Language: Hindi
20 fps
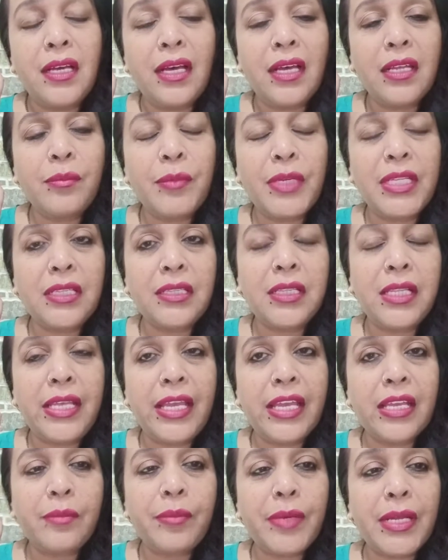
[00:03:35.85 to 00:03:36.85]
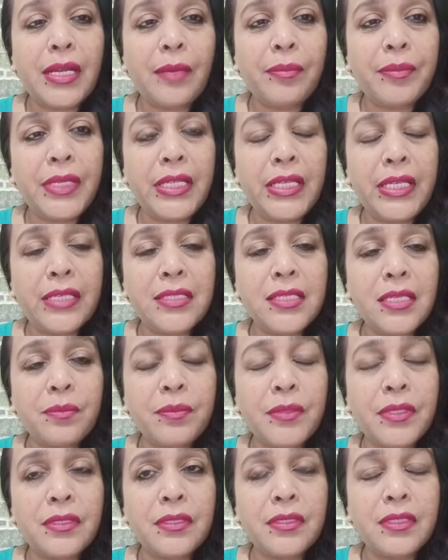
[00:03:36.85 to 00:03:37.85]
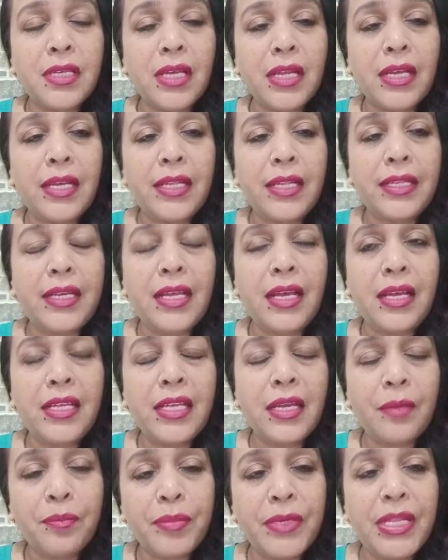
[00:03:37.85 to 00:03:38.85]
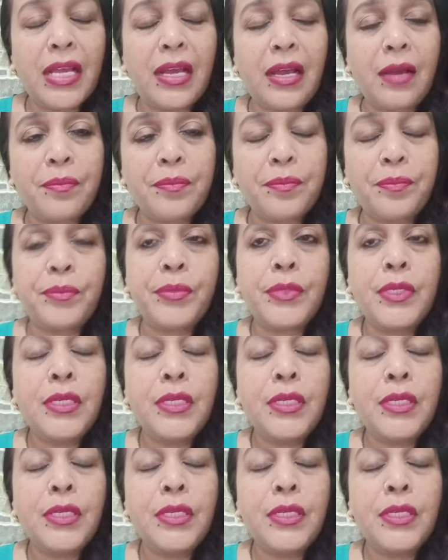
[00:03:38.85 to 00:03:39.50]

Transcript: हर मंथली एक बार आपने ये सब कर लेना है अपने आप